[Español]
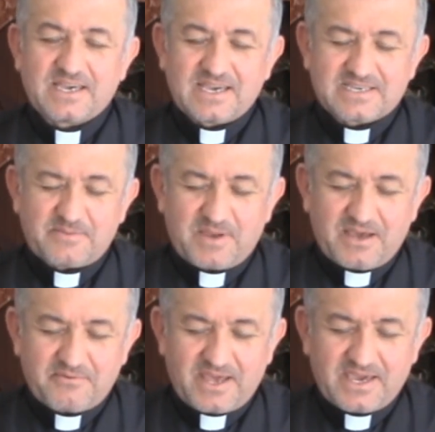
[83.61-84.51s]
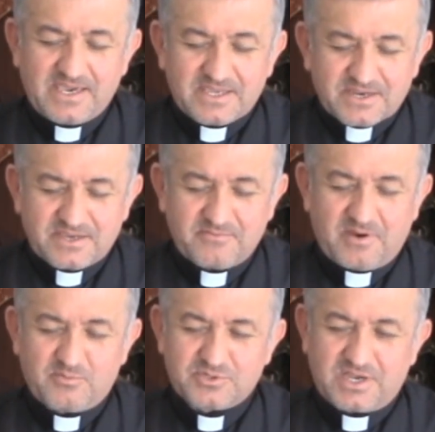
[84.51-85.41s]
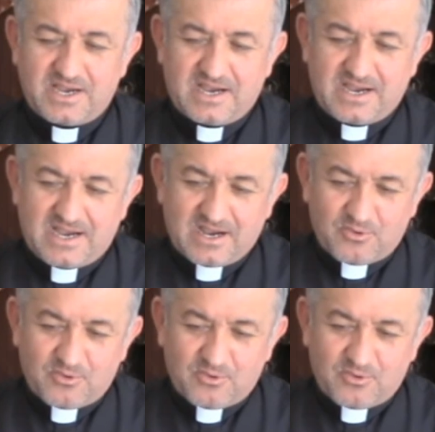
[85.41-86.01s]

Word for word: esa palabra INRI vamos a,